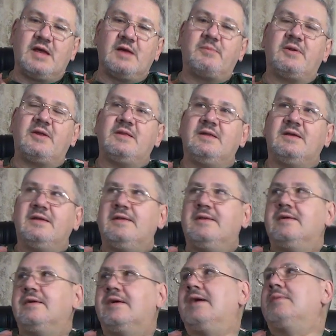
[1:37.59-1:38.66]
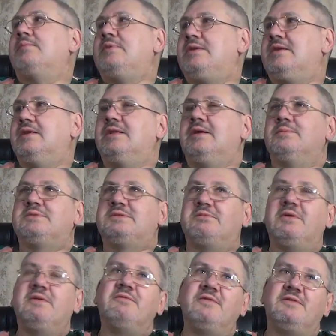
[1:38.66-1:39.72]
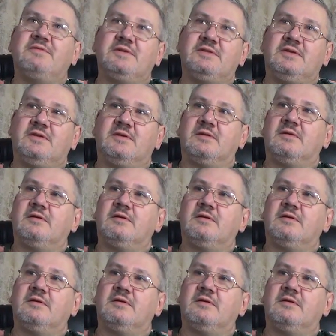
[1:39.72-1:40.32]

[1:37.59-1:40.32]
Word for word: как правило, как мы делаем свои выводы?